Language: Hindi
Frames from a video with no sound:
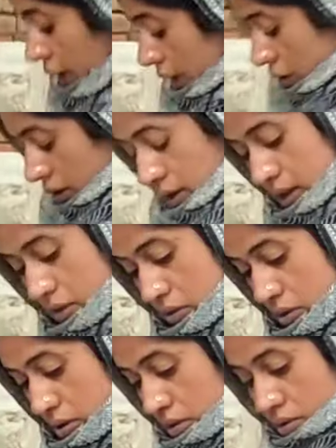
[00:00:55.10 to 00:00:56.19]
वगैरह जो है
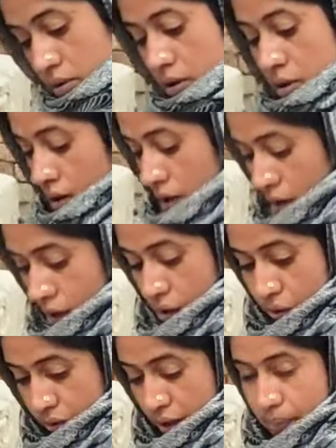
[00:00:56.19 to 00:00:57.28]
ये और
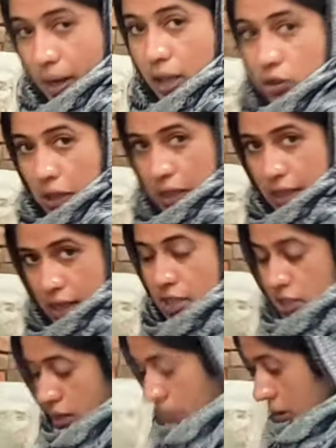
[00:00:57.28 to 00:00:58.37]
उसके बाद जो है ना
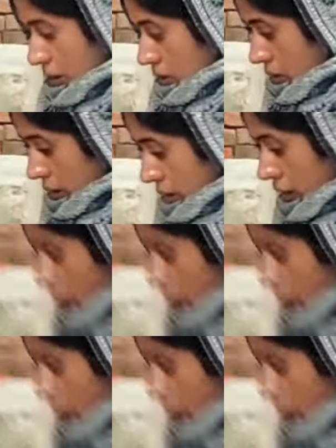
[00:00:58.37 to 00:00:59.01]
नाश्ता बनाऊँगी